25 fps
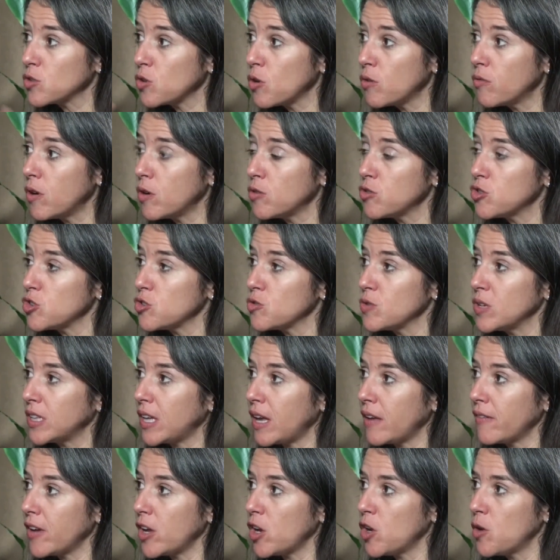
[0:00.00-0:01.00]
Et ce qu'on voit
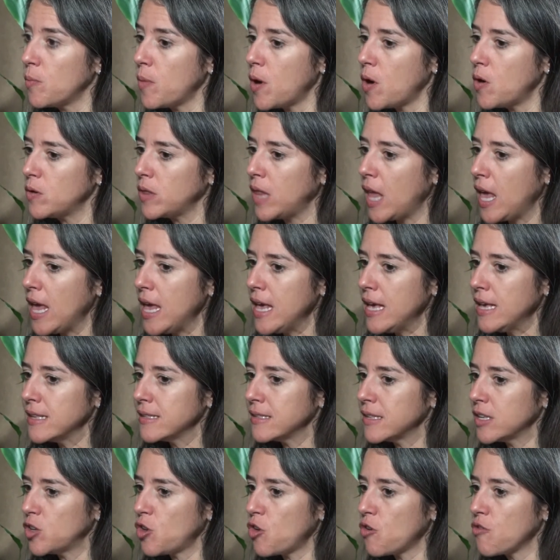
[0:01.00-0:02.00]
aujourd'hui à travers le monde,
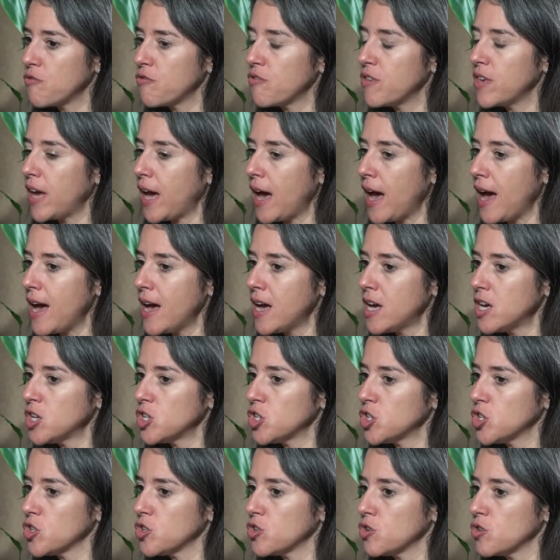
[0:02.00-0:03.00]
c'est qu'il y a un
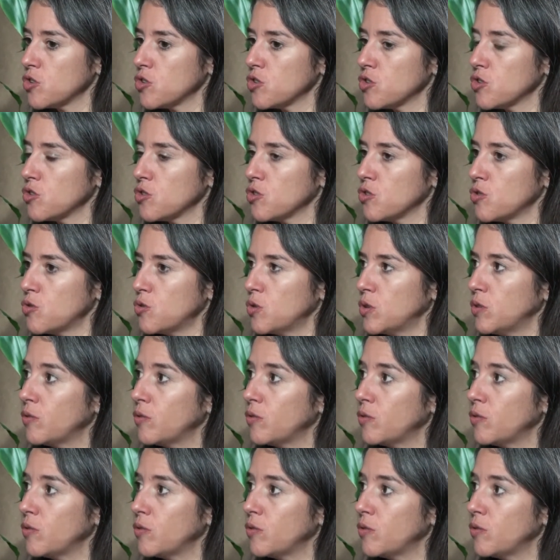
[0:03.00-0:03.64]
virage euh,